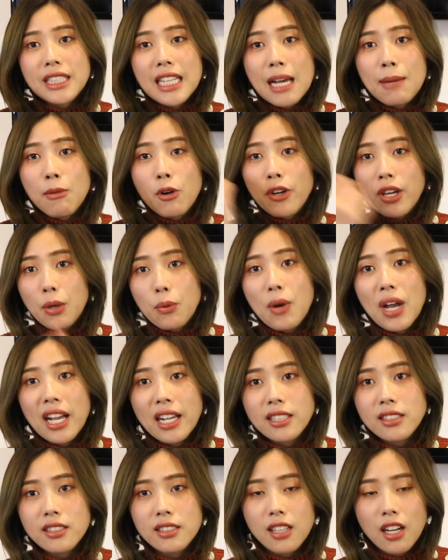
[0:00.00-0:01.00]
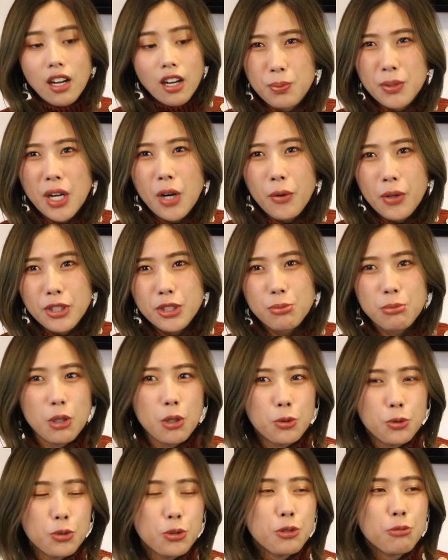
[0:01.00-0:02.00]
杂毛给 wax 掉。不知道为什么，
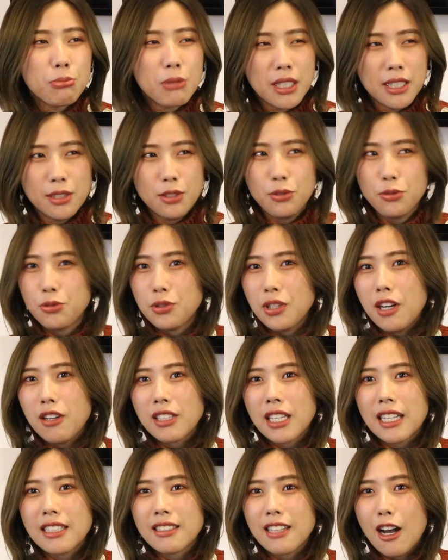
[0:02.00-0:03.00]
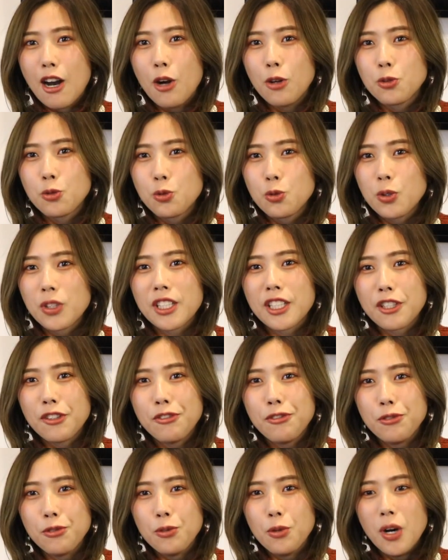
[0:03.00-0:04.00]
我最近每次去 Ulta 想要做那个
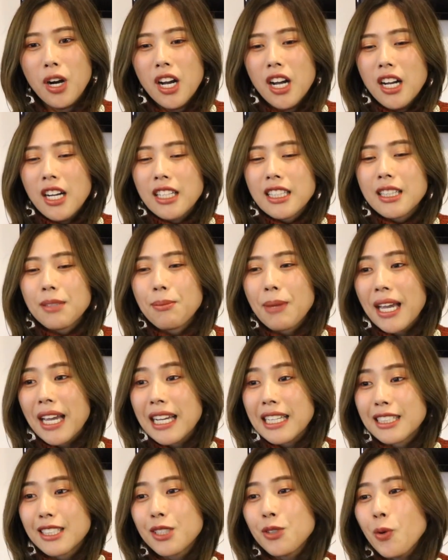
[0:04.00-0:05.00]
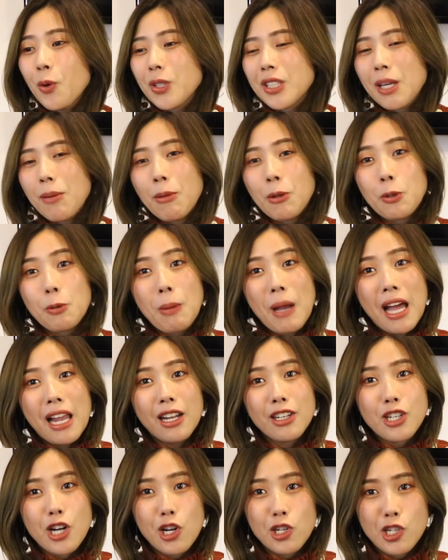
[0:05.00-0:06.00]
服务，每次我前面都排
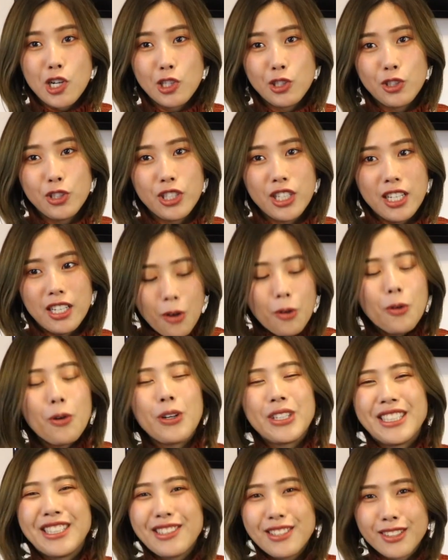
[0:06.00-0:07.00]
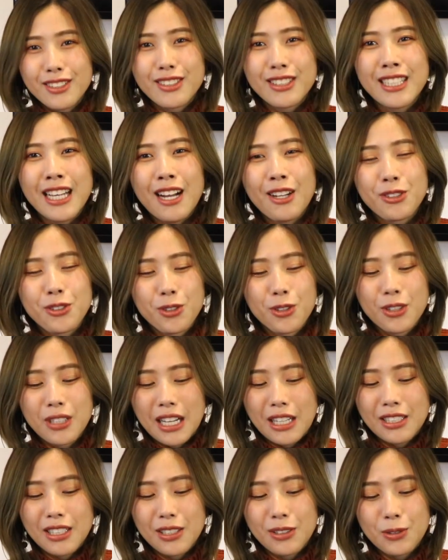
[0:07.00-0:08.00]
了长长的人，我一气之下就
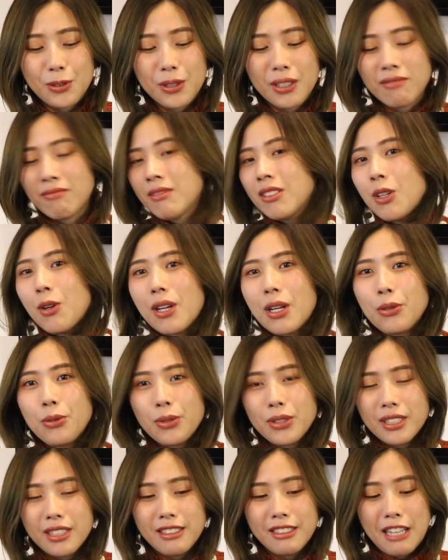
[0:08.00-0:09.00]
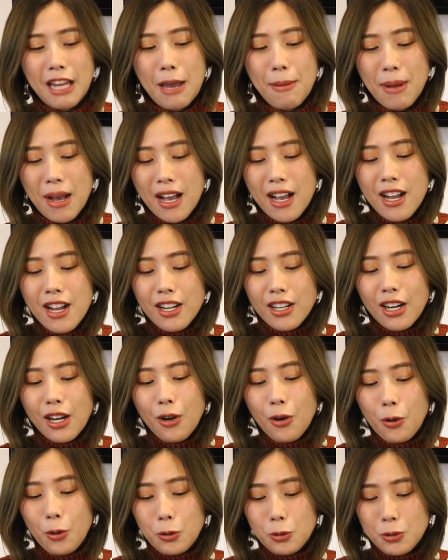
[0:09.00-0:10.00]
敢想说，嗯，那我干脆我自己来吧。然
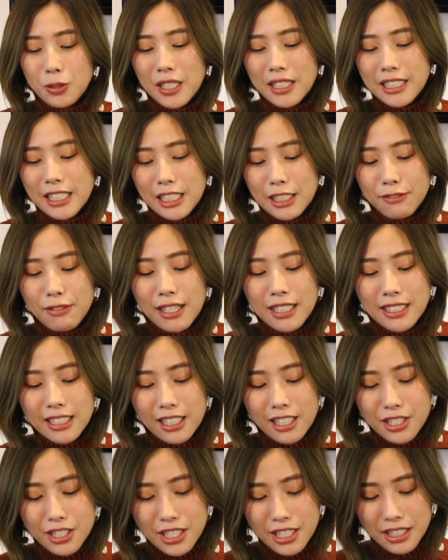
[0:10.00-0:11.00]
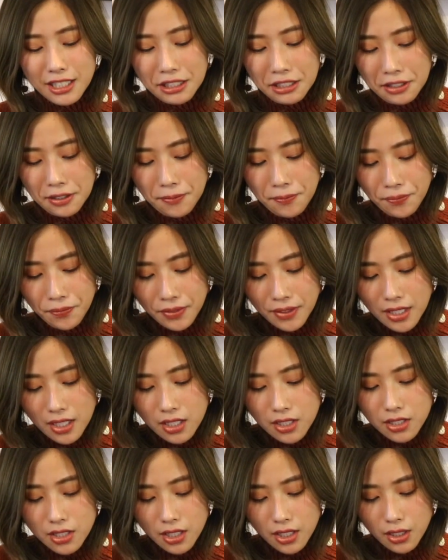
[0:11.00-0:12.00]
后我就在店里发现了这一个，
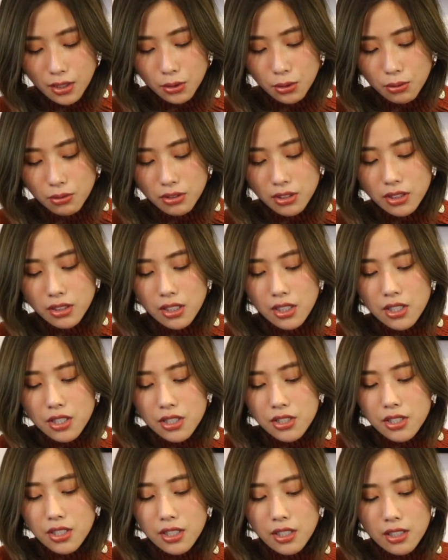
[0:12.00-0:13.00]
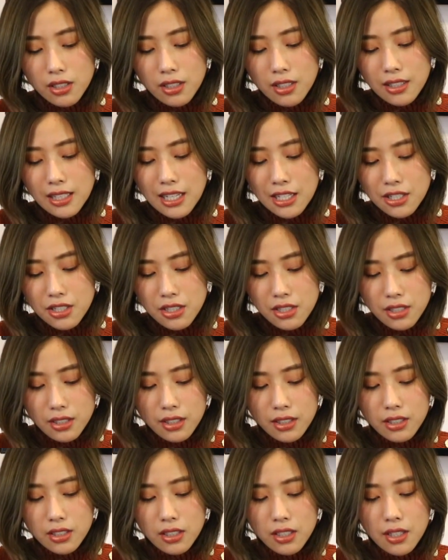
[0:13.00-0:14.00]
这个东西，这个呢，它是
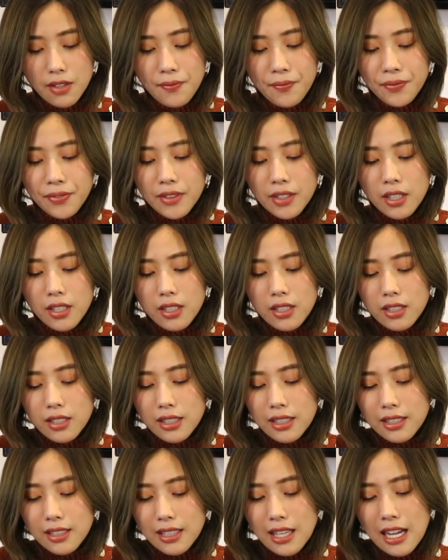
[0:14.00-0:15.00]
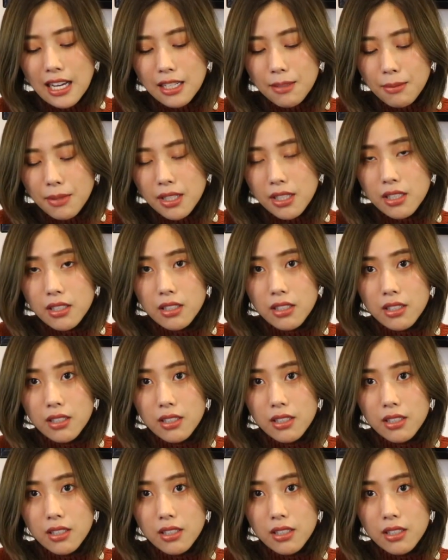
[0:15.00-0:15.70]
一个，它里面。